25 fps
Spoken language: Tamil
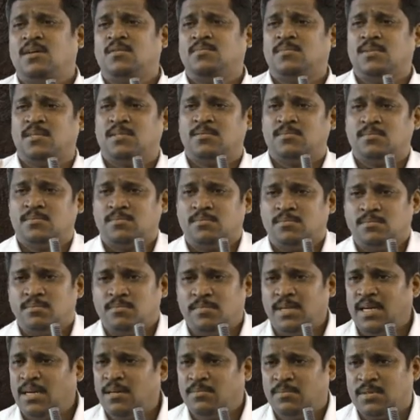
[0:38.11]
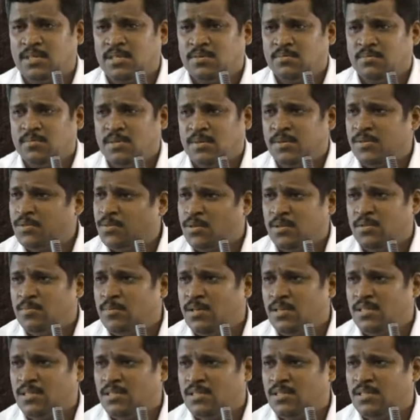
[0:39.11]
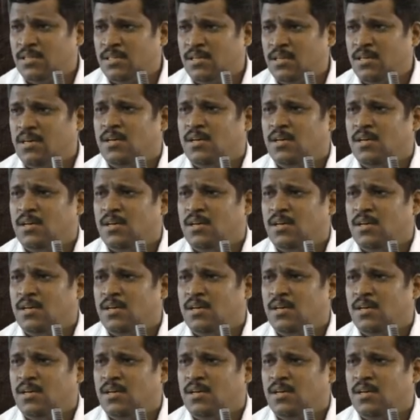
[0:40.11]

ஆழ்மனம் மேல்மனம் அப்படி சொல்லும் பொழுது